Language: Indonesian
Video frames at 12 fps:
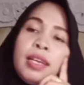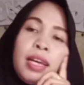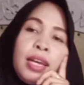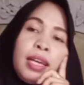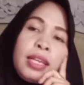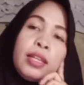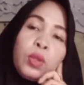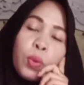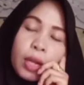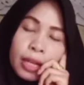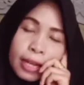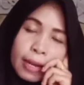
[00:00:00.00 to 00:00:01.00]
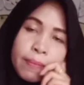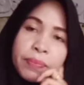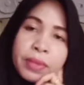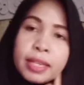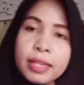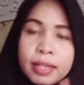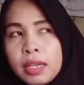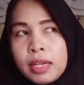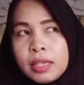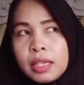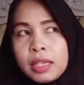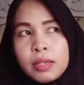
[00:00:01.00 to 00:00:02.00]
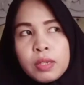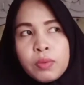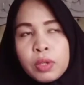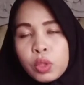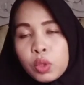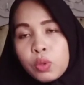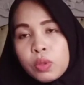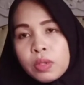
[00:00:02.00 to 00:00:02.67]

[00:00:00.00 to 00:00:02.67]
nah gitulah ya jadi waktu itu,